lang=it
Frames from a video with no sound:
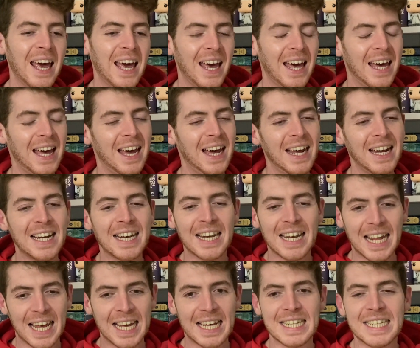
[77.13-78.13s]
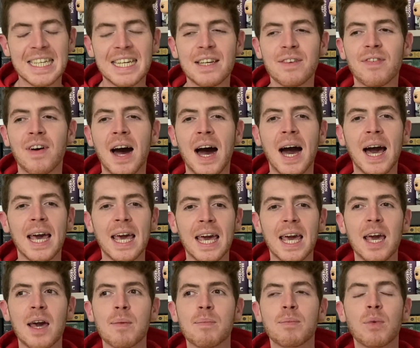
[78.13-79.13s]
eh, negativa
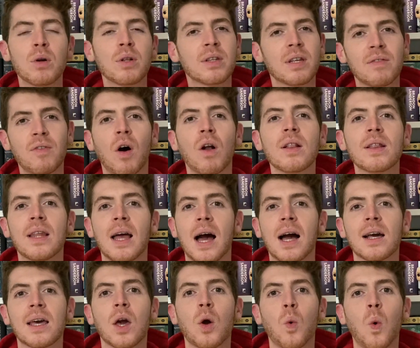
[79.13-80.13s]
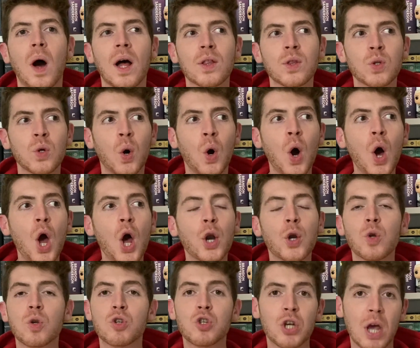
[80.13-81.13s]
e molte volte anche quando
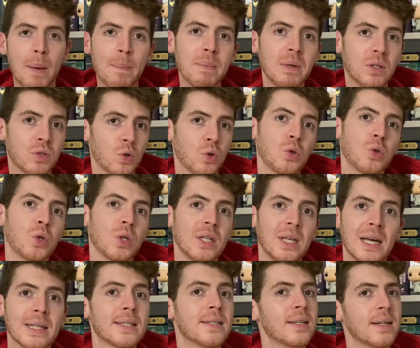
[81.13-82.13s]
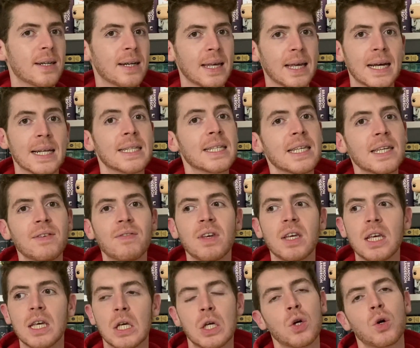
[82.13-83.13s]
non c'è bisogno di essere
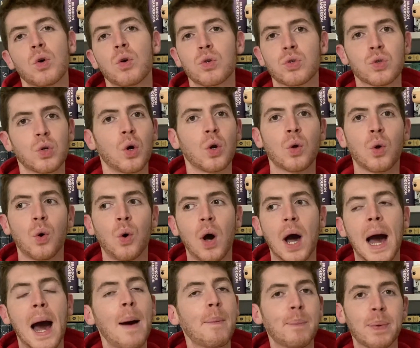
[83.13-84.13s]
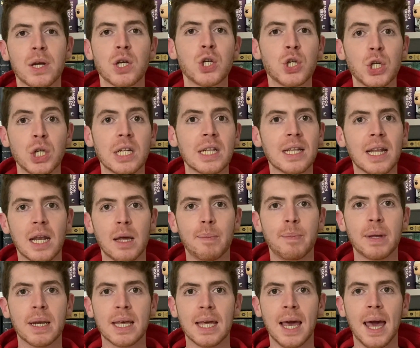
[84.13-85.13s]
negativi, io lo sono a prescindere
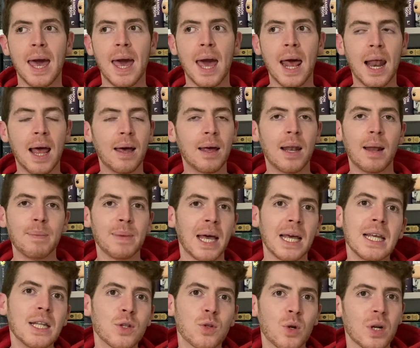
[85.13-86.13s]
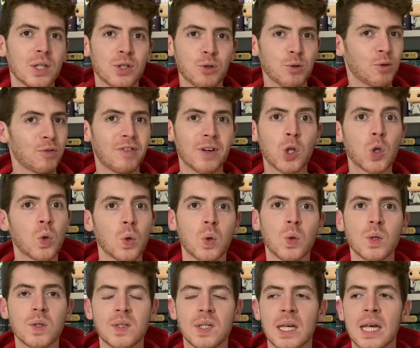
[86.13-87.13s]
perché la mia indole sono fatto
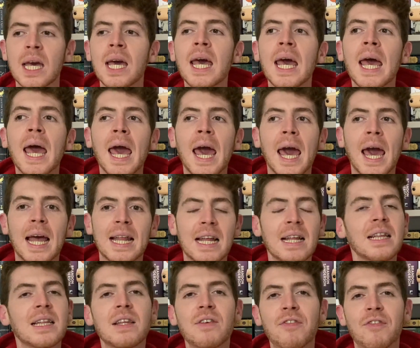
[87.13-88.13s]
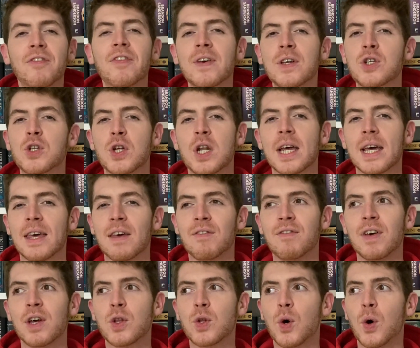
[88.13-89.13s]
così ed è difficile che
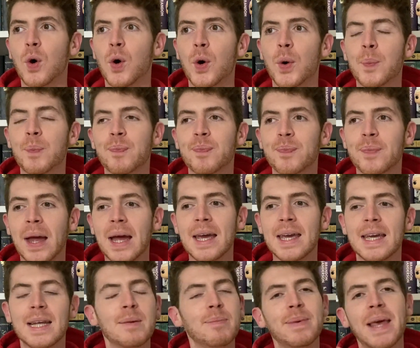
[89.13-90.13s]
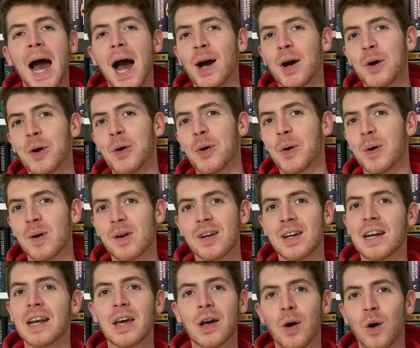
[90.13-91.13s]
vedo il bianco
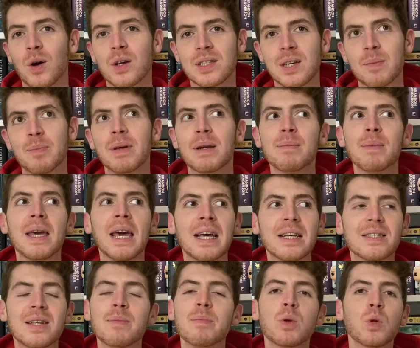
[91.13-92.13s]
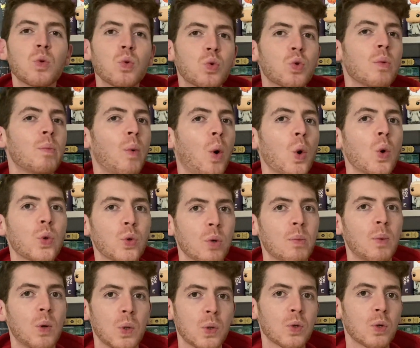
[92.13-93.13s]
nelle cose. Per me è sempre tutto molto
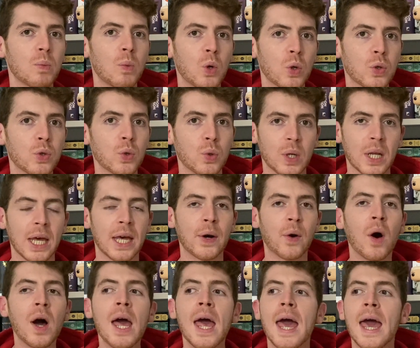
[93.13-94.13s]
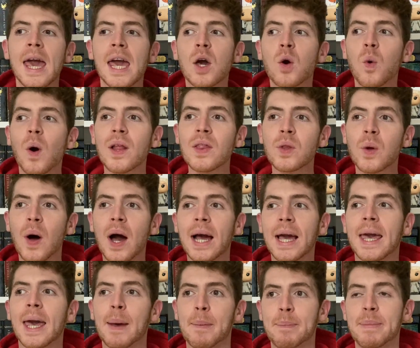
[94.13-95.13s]
molto molto nero e quando
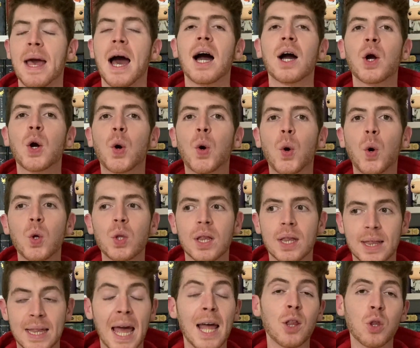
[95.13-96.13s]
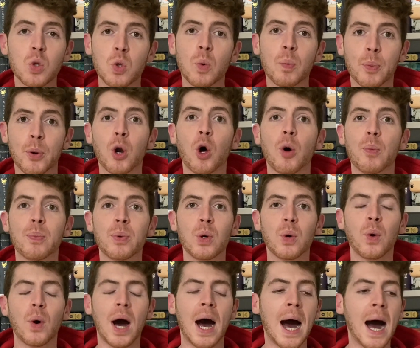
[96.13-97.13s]
anche è bianco tendo
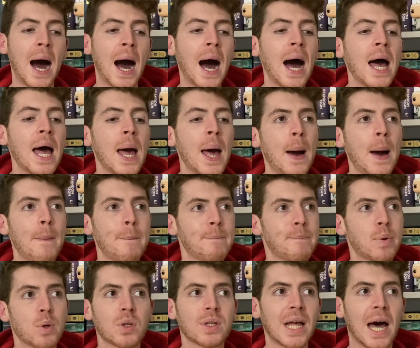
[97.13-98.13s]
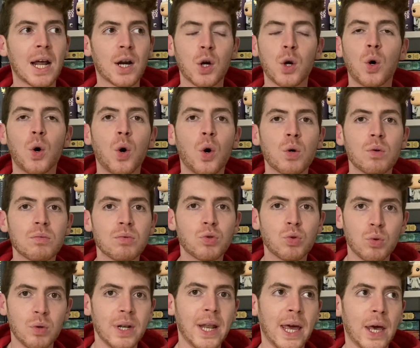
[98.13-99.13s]
proprio a portarlo
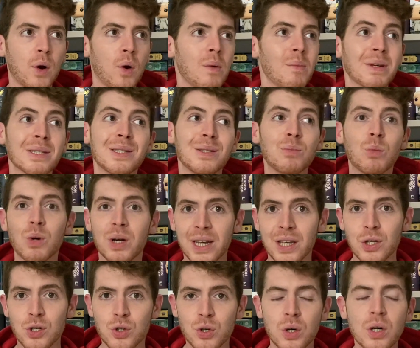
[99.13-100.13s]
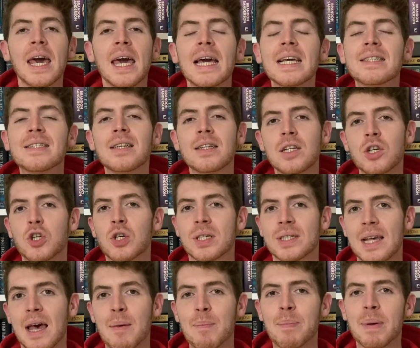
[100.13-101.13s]
sul nero, al massimo grigio. E si dice
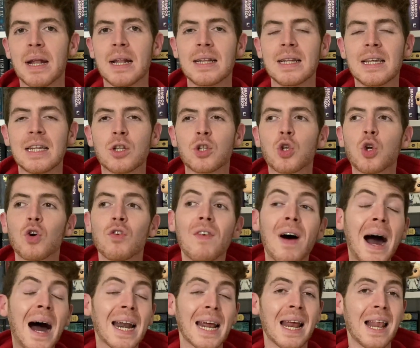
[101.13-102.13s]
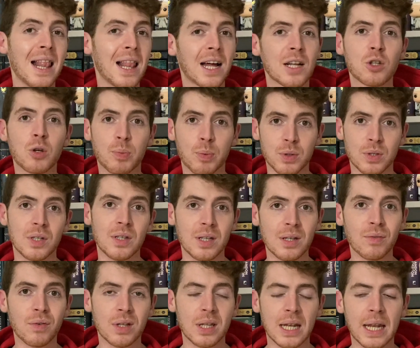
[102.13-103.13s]
sempre di trovare il lato
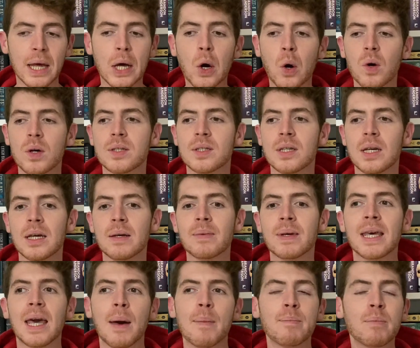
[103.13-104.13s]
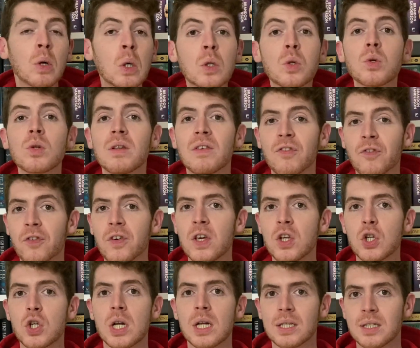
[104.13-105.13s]
positivo delle cose, che è molto
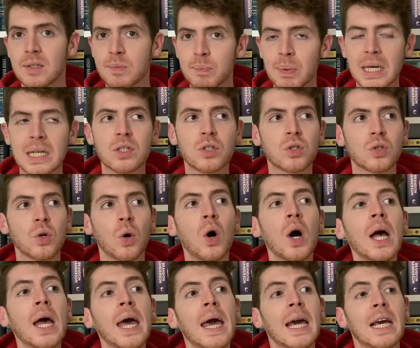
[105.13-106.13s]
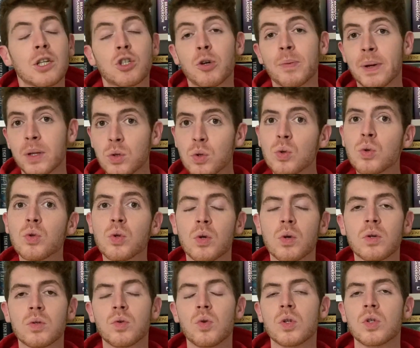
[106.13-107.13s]
difficile spesso e soprattutto in
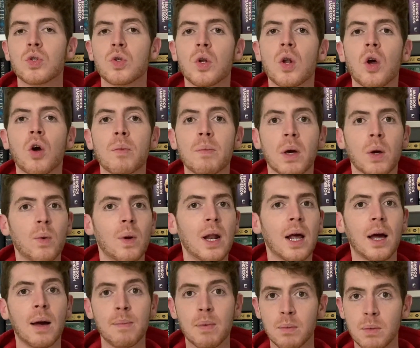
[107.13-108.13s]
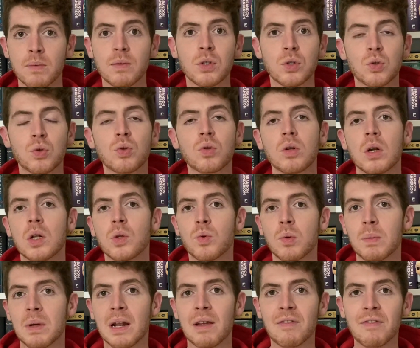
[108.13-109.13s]
una situazione come quella che abbiamo vissuto nel
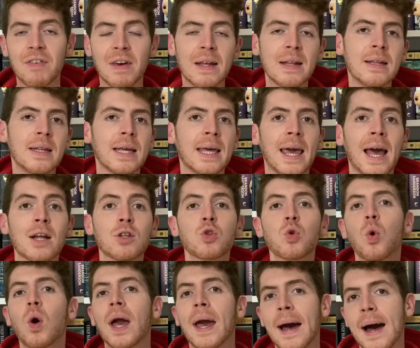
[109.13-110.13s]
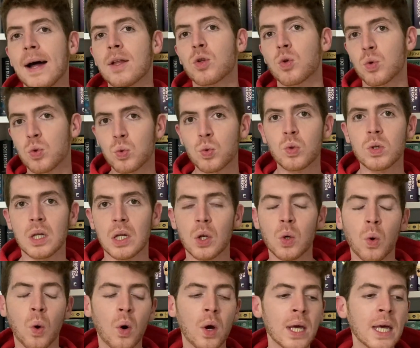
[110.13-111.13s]
2020, che ha toccato tutti
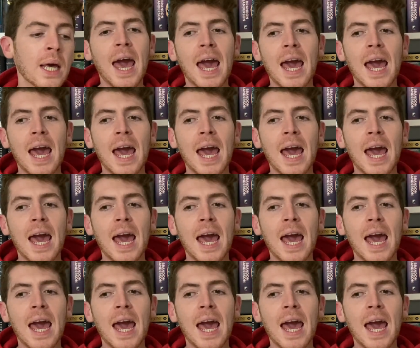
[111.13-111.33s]
noi.